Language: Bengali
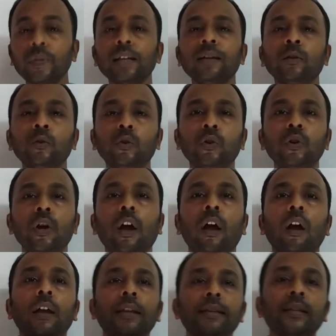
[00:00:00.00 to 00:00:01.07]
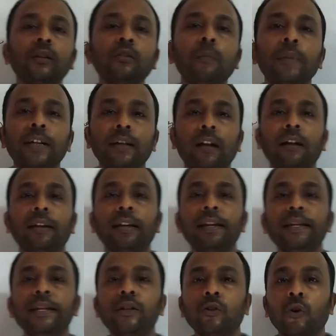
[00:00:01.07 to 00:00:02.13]
তো যেহেতু মেটালটাকে
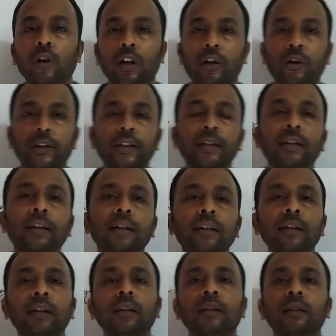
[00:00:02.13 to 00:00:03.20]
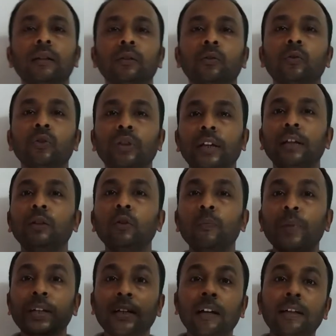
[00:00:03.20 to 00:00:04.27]
হিট করা হয় তো সেহেতু
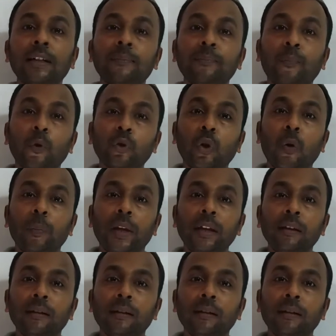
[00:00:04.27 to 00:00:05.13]
মেটালটা প্রথমে